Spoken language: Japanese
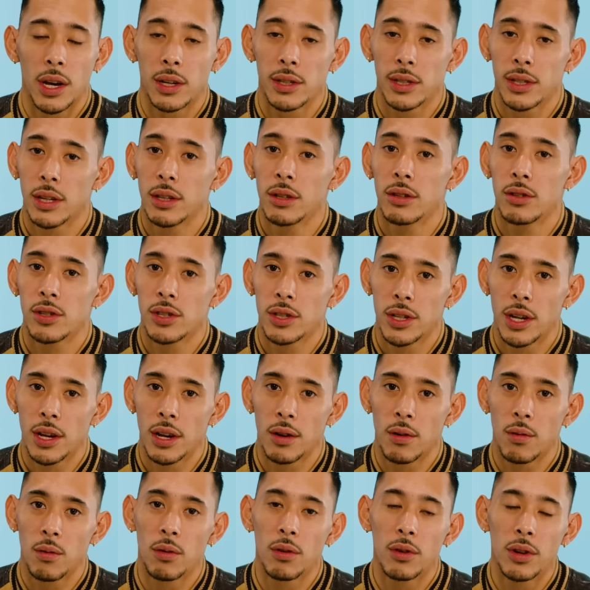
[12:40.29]
客さんとし
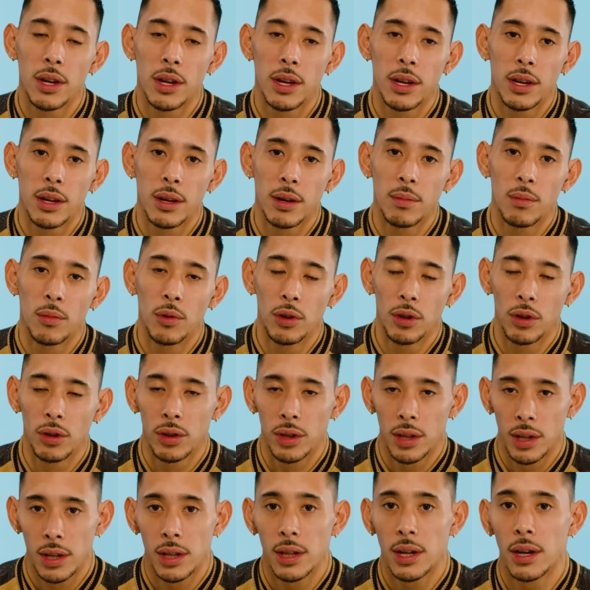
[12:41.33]
てここに戻っ
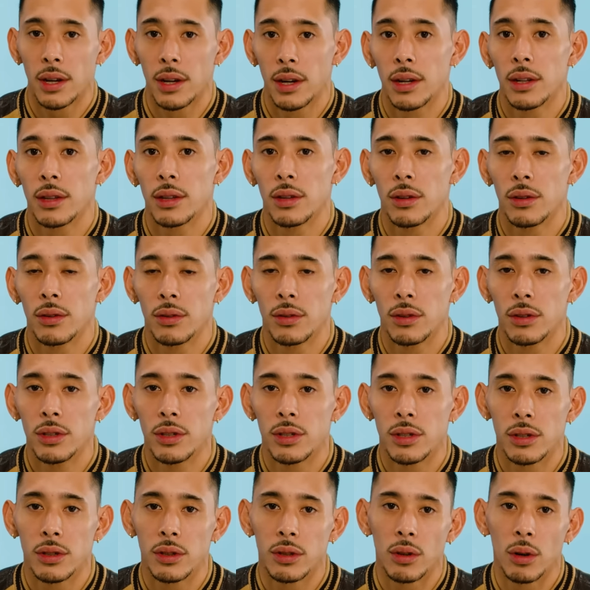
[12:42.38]
てきたいなっていうふう
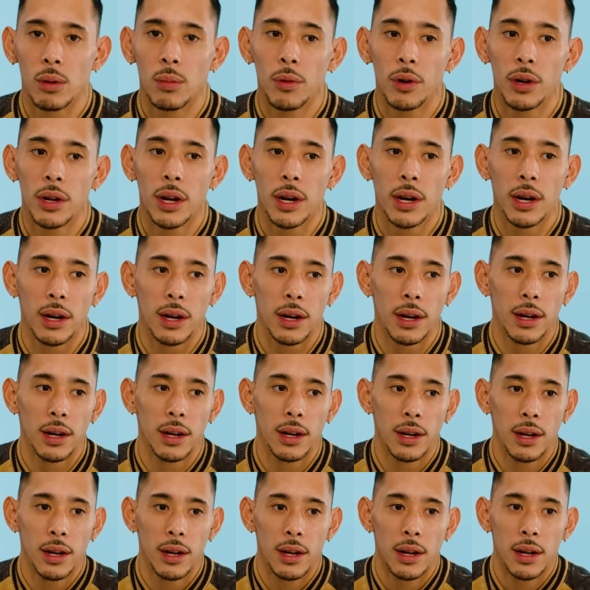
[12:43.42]
にずっと思いながら
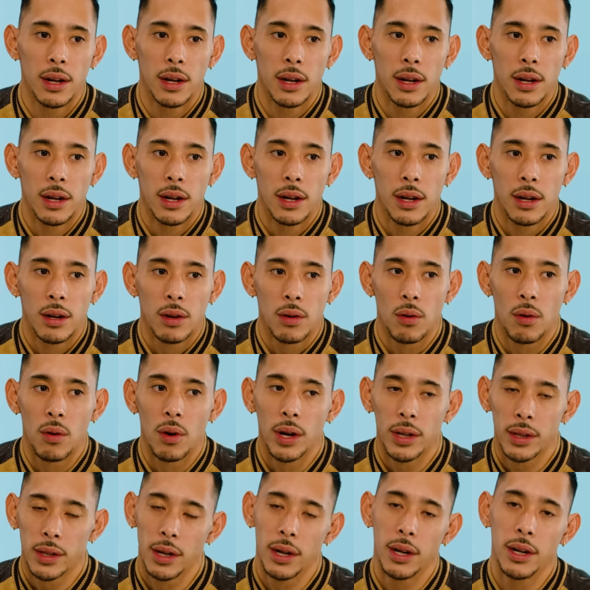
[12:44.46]
こう
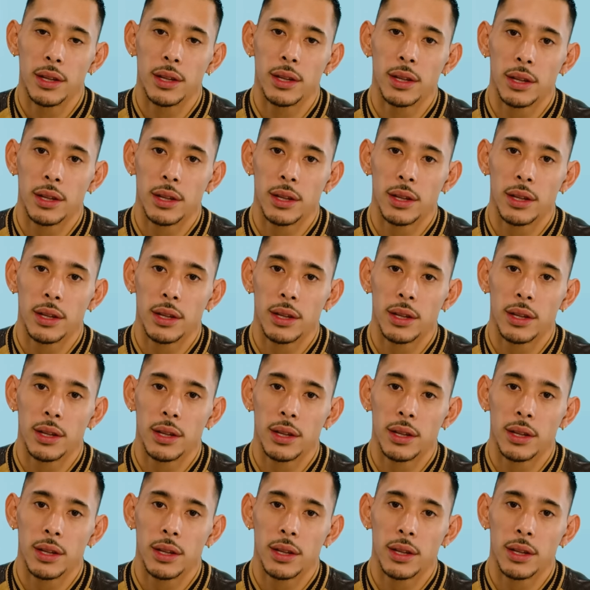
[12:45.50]
働い